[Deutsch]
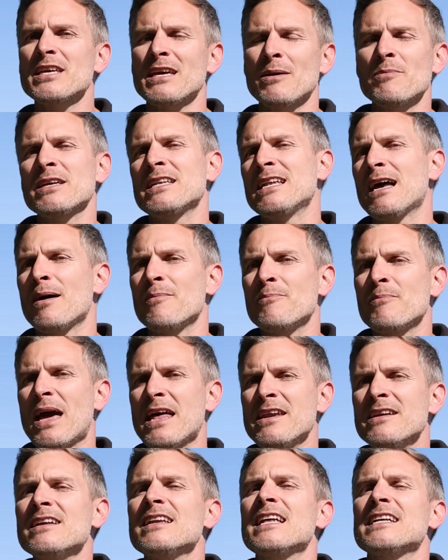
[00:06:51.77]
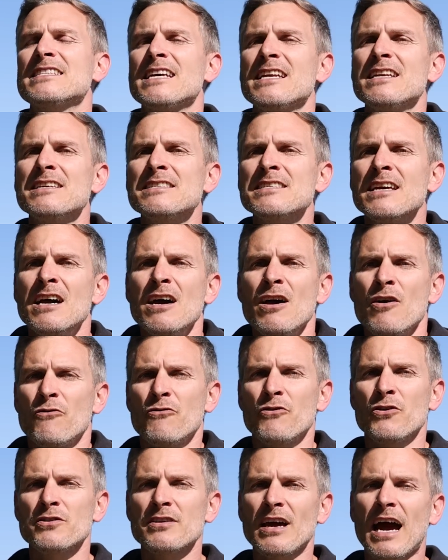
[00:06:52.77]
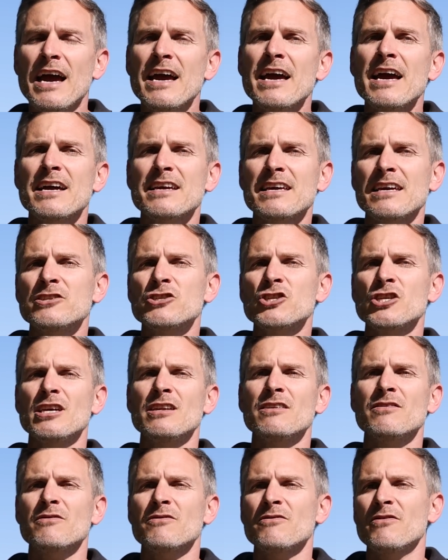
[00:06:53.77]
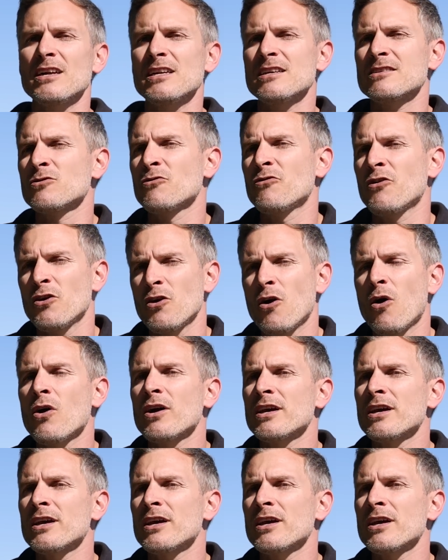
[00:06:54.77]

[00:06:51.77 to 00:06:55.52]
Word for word: Ich habe mich am Ende letztendlich für ein Dreieck entschieden, weil das so von der